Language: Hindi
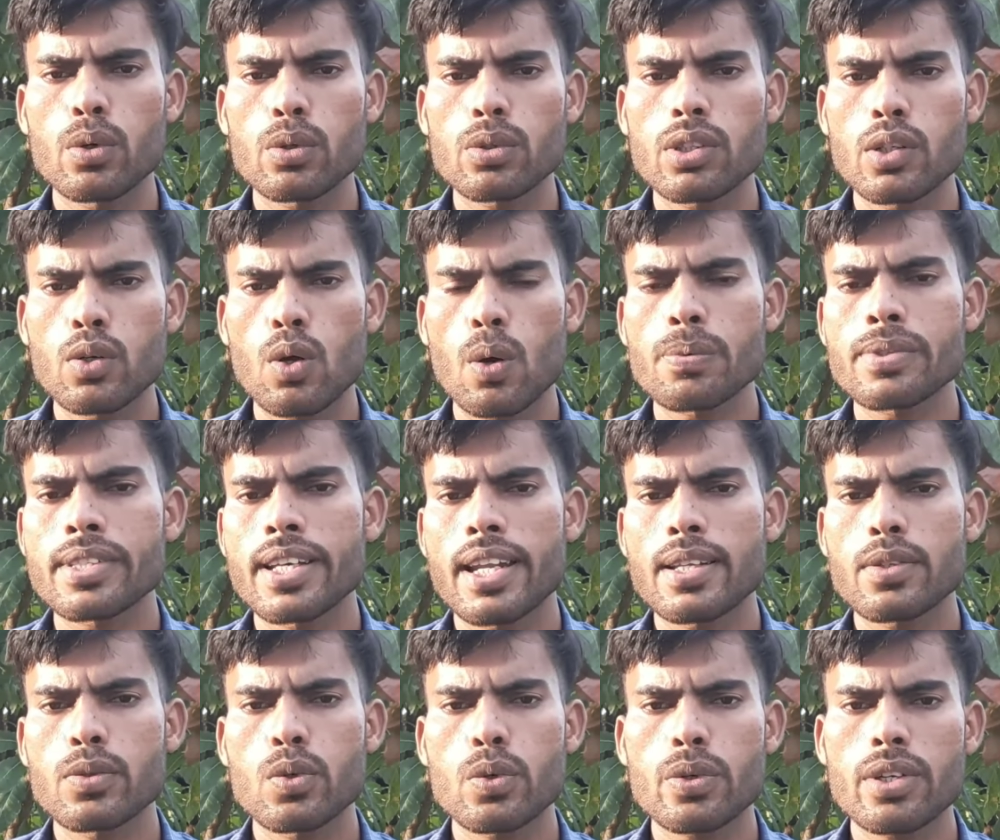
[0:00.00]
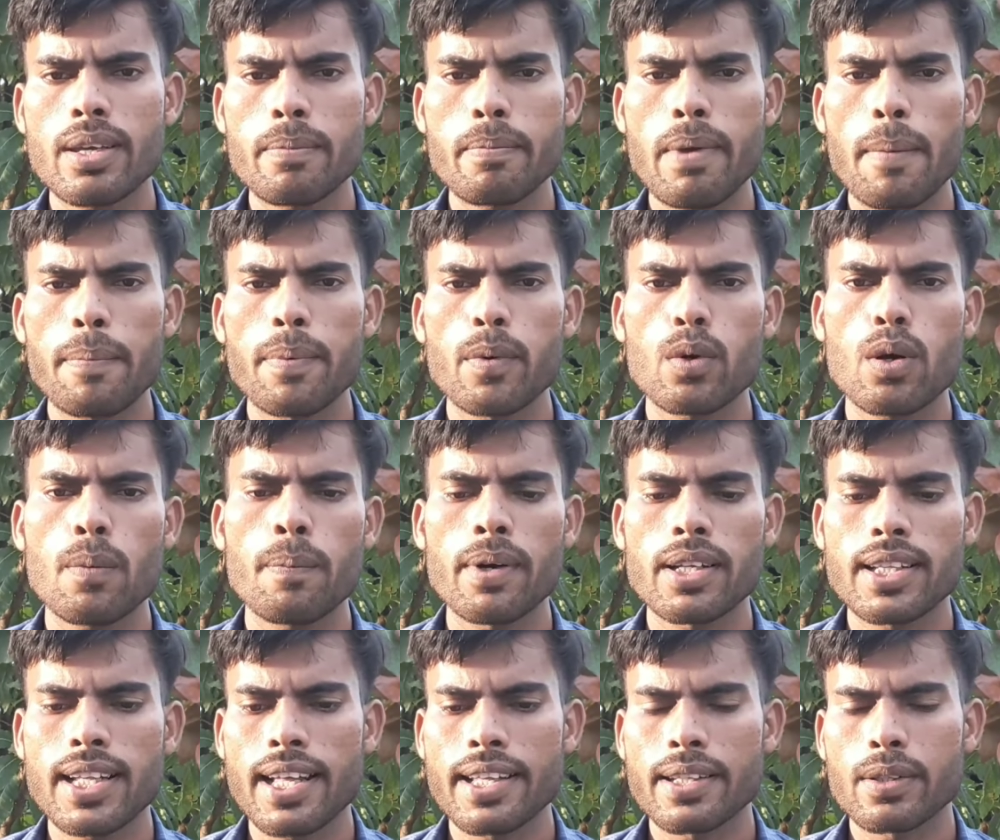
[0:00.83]
दो तीन ऑप्शन है जो कि मैं आप लोगों
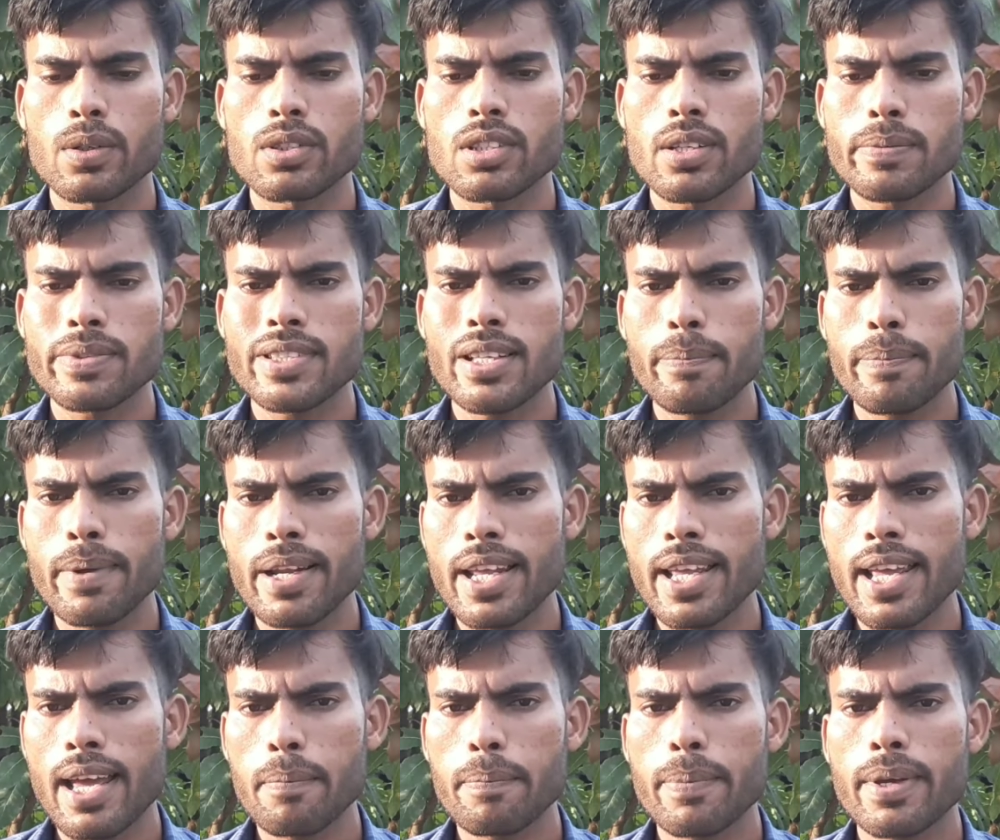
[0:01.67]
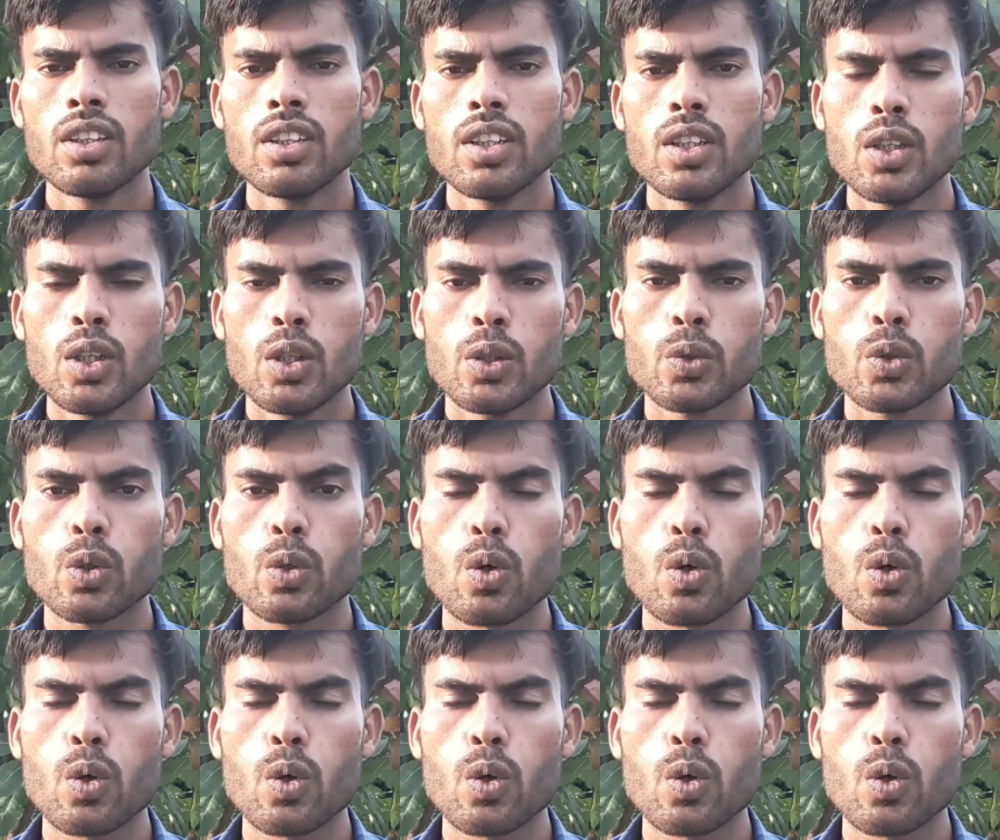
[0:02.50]
को बता देता हूँ सबसे पहले यहाँ पे क्या